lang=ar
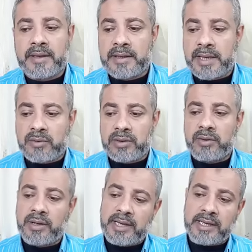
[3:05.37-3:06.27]
يأكل
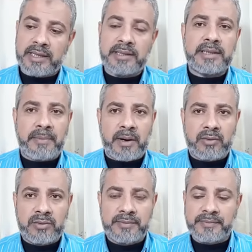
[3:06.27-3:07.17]
اللي هو الأكل
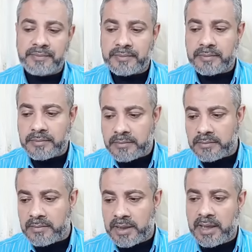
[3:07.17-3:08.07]
تبعه
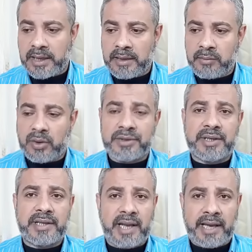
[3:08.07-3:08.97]
الأكل
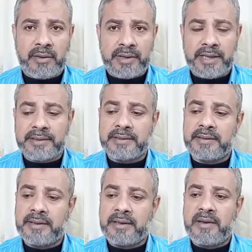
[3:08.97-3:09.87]
المخصص للحيوانات
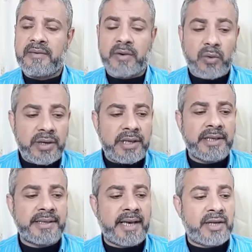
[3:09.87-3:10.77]
فكون
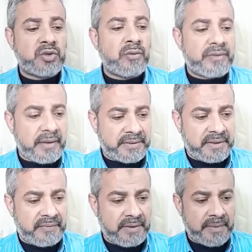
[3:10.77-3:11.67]
إن أنا أشوف
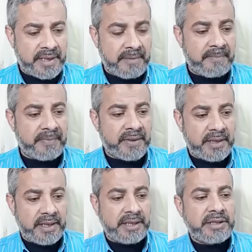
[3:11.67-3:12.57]
نفسي في المنام
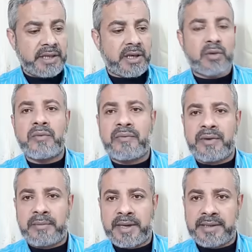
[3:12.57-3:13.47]
عندي خروف في
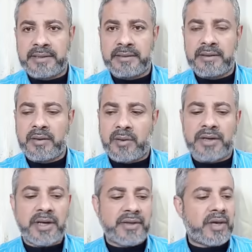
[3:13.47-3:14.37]
البيت
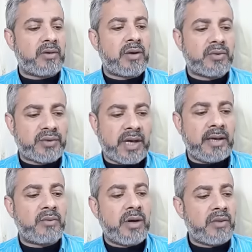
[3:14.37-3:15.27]
وأنا أضع له
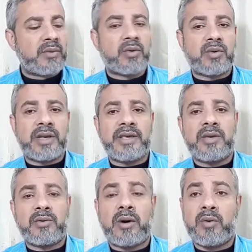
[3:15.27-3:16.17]
الطعام وأنظر
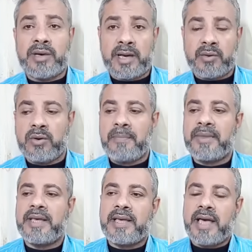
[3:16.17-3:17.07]
إليه وهو يأكل
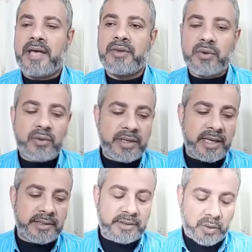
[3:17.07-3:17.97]
هذه
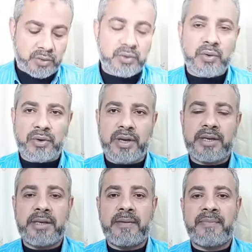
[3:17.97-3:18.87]
الرؤية تخص
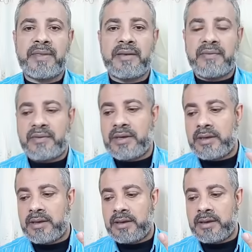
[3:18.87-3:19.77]
الرأي
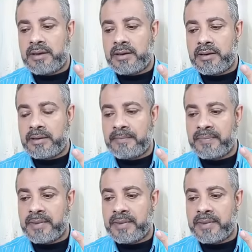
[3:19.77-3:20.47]
في آه،